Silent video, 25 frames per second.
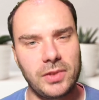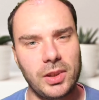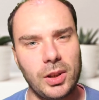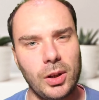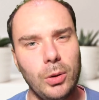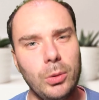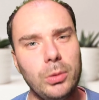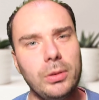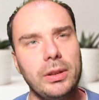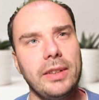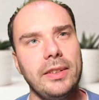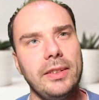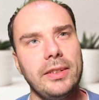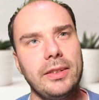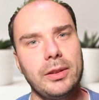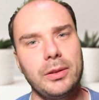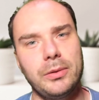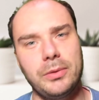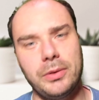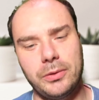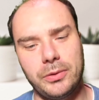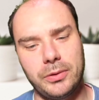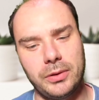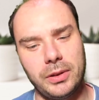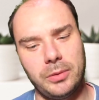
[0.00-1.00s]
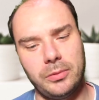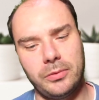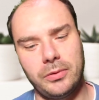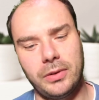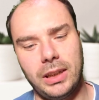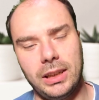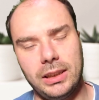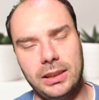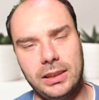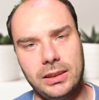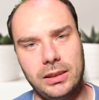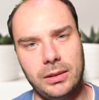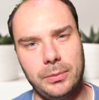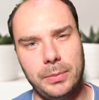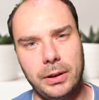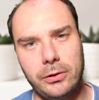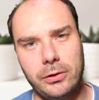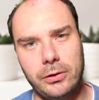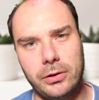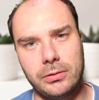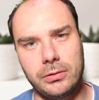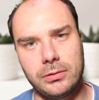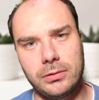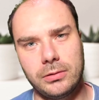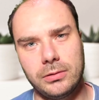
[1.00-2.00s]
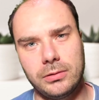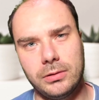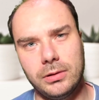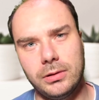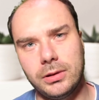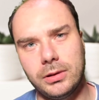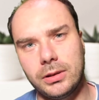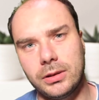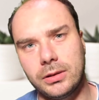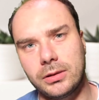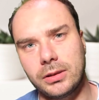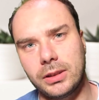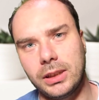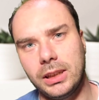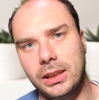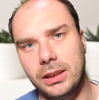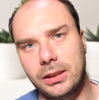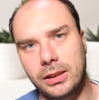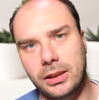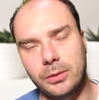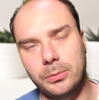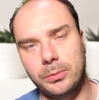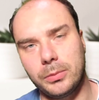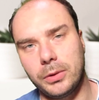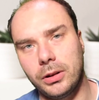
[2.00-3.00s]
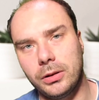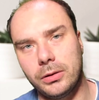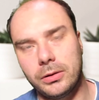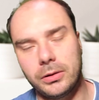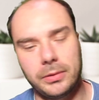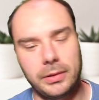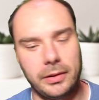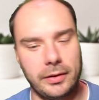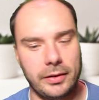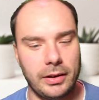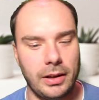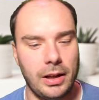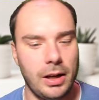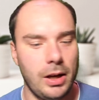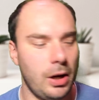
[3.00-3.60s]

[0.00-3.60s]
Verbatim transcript: Oder ist das Software von einem veralteten Apache? Ah, okay, da können wir auch noch was.